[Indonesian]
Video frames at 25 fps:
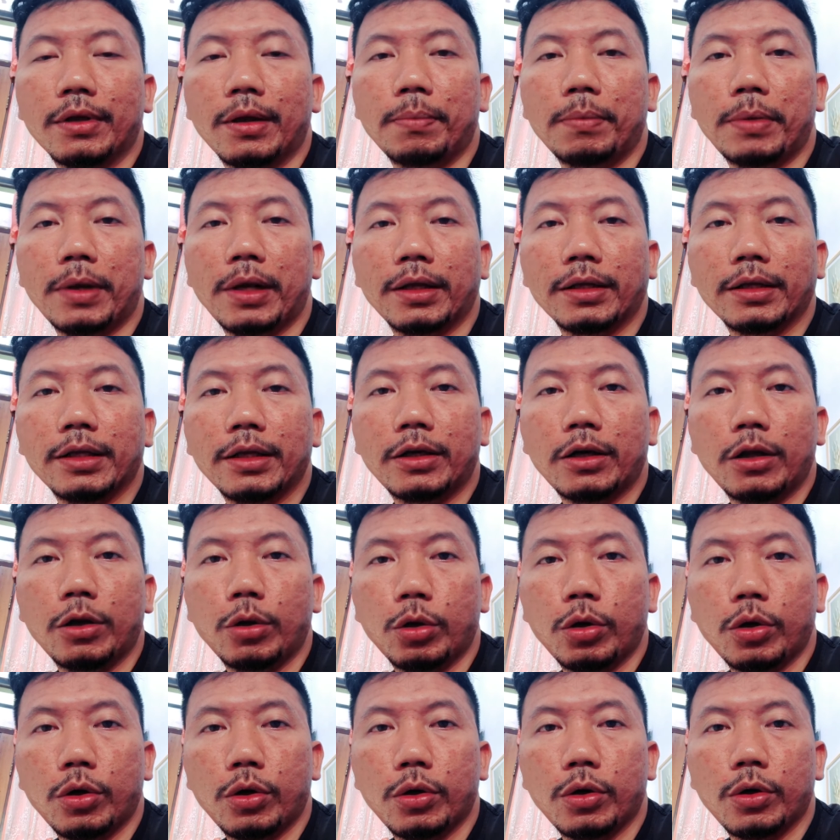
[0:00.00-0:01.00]
apalagi
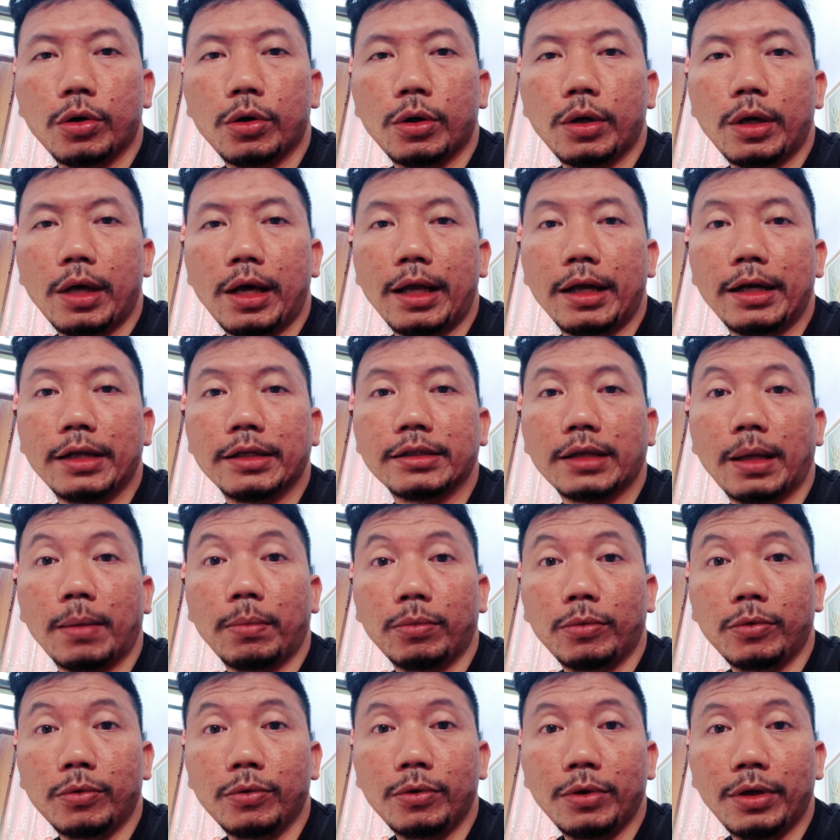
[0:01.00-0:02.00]
kalau hari
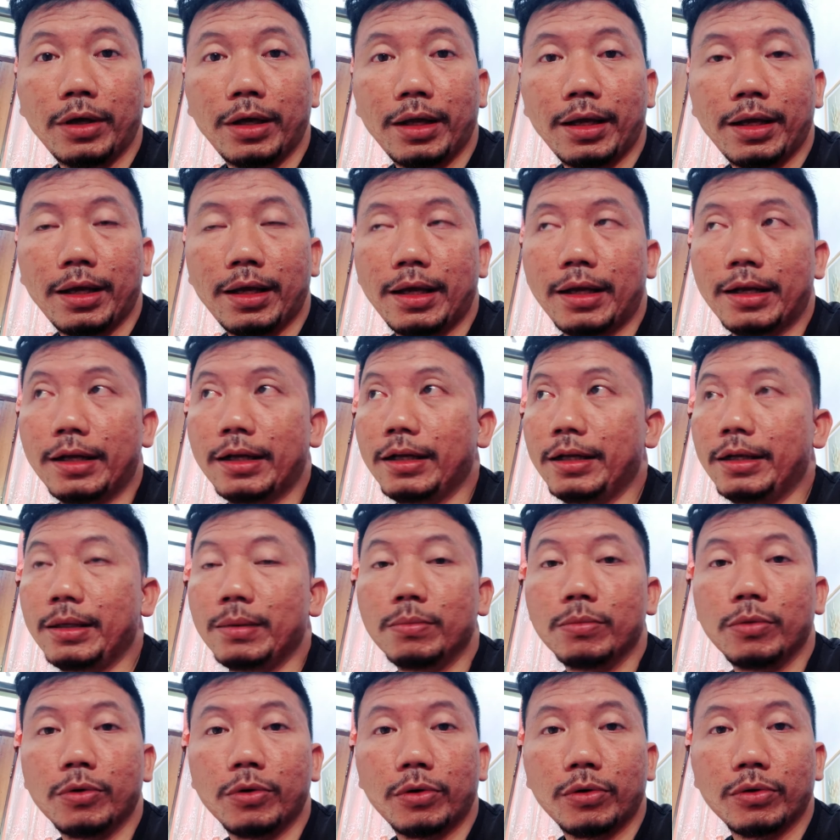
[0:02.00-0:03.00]
Sabtu ya hari
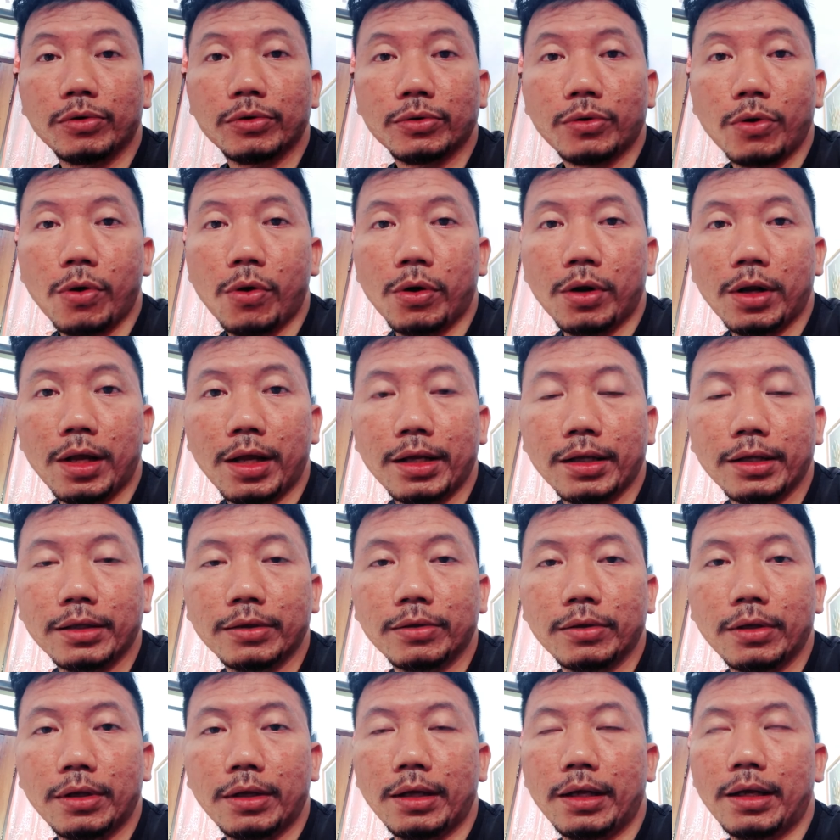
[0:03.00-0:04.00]
libur sekolah
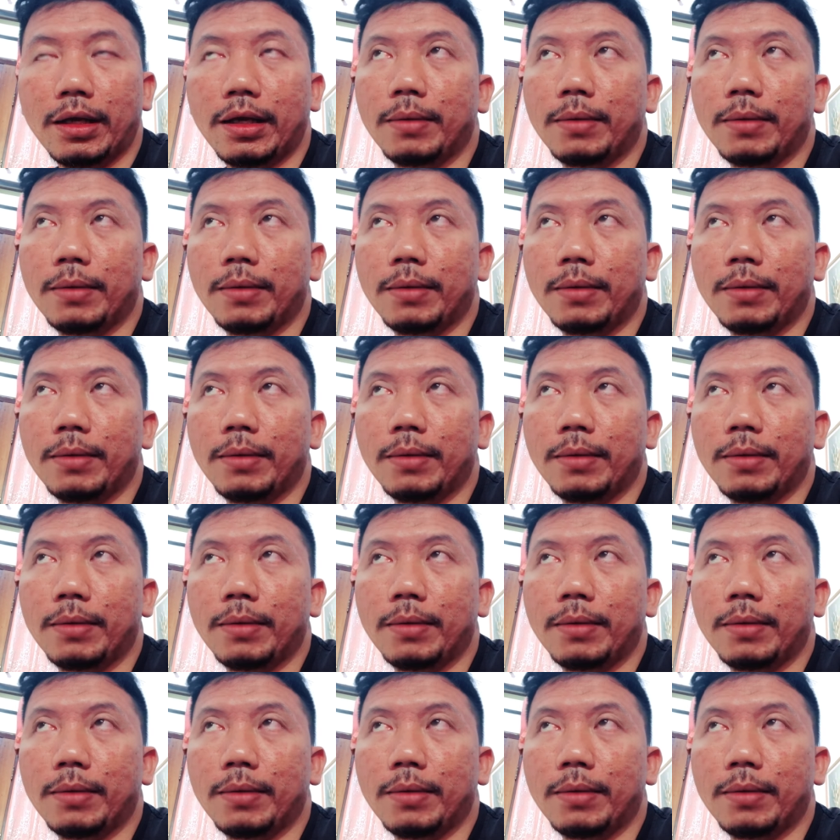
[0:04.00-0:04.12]
eh,